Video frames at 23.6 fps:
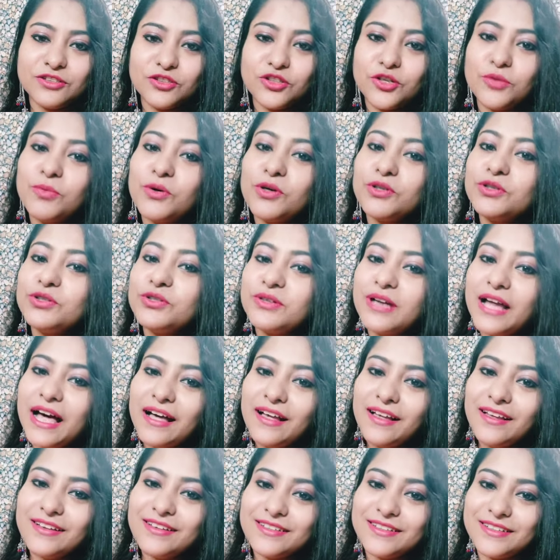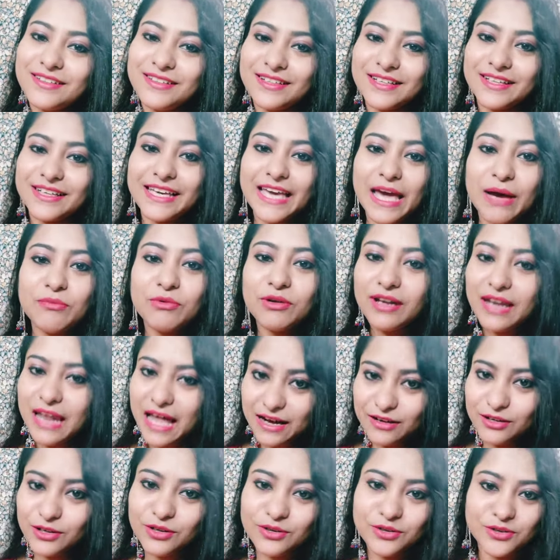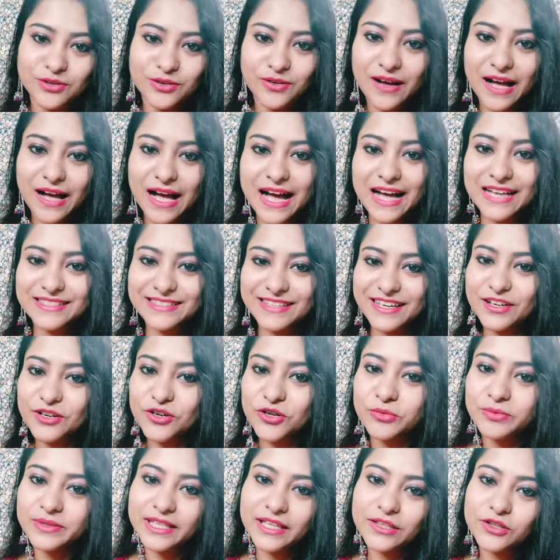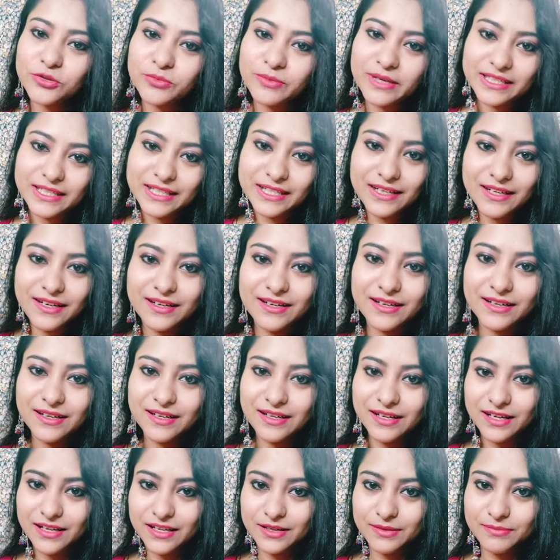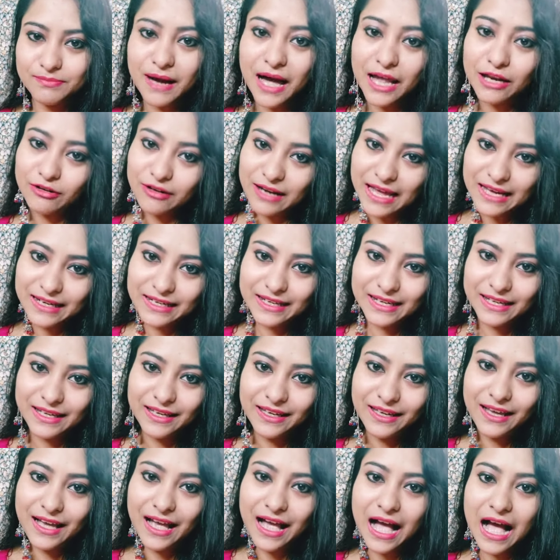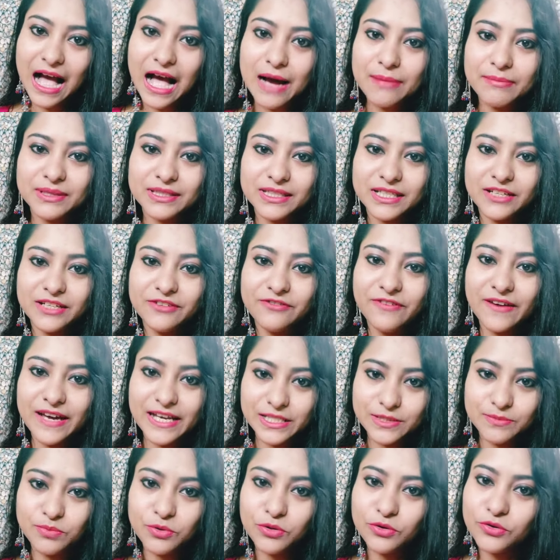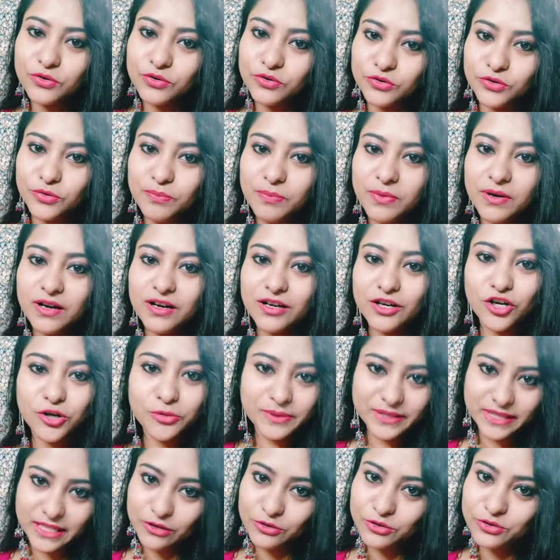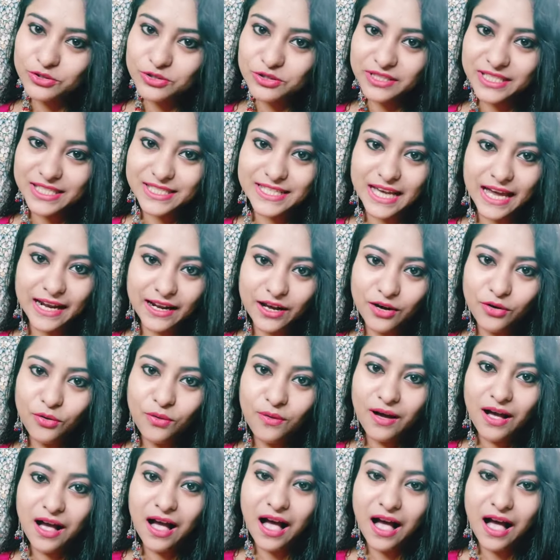তো বন্ধুরা কেমন লাগলো আজকের কবিতা তোমাদের ভালো লাগলে আমাদের ফেসবুক গ্রুপ কবিতা গুচ্ছতে জানাও